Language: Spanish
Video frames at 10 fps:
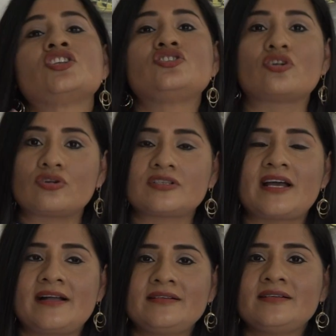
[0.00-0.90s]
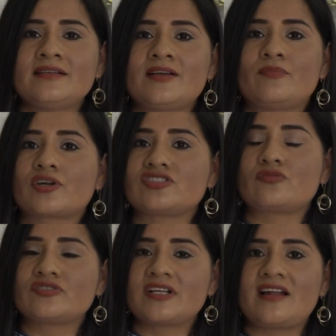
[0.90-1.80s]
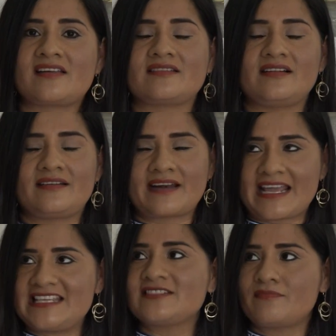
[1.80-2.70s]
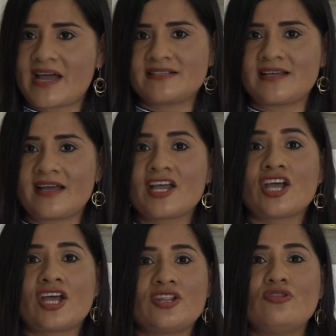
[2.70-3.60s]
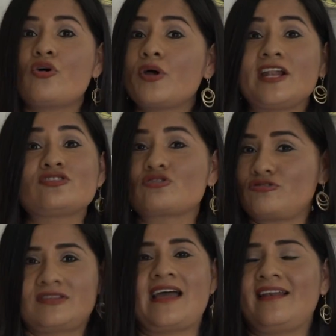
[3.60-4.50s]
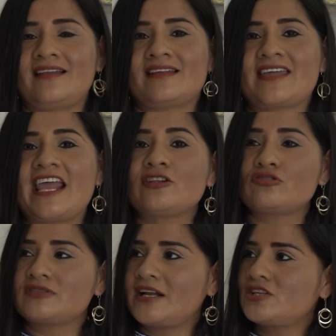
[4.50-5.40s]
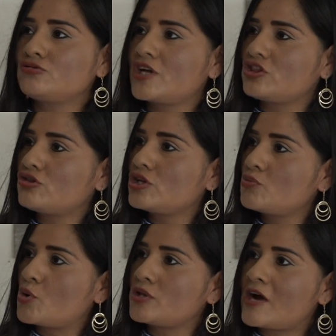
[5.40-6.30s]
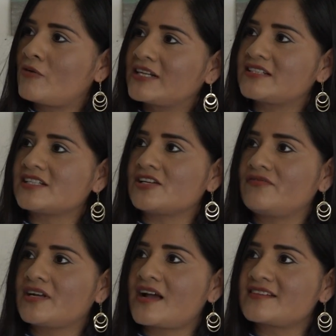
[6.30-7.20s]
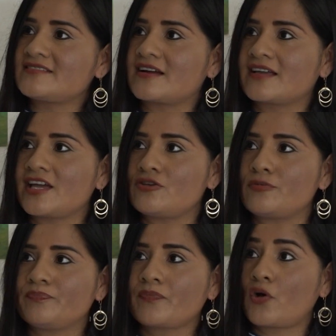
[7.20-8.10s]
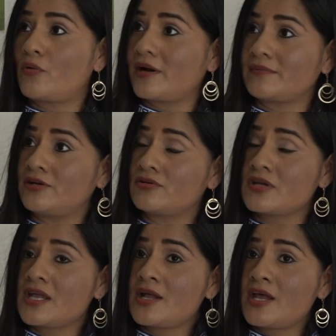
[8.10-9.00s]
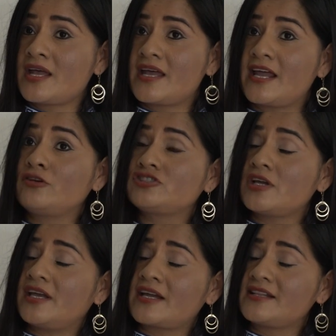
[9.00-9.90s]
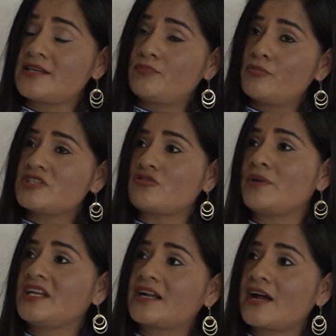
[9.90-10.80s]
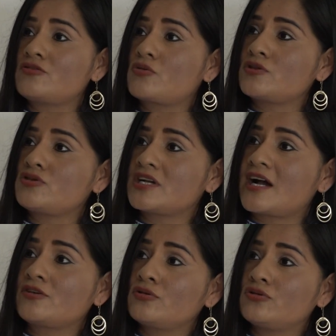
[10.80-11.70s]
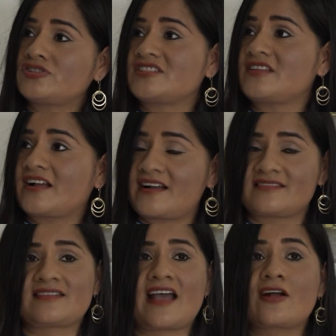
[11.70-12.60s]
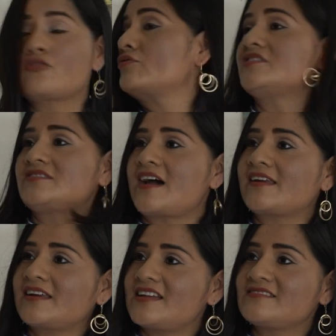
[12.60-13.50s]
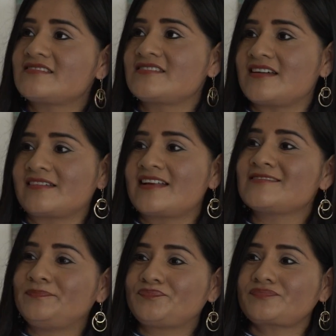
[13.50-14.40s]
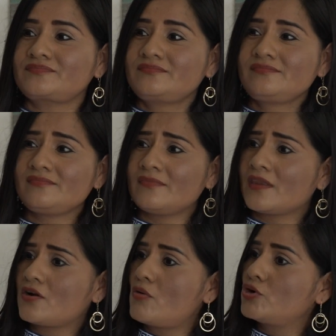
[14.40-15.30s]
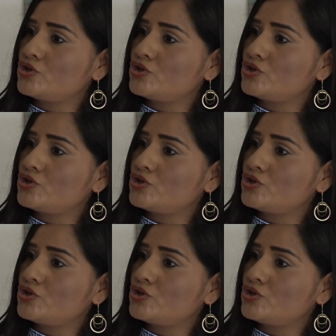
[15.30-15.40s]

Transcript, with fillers: Yocotán porque somos de la raíz maya, no el chontal. El chontal es un etnónimo náhuatl que significa extranjero o bárbaro. En, el tiempo mesoamericano, cuando llegaron los aztecas a conquistar estas tierras, como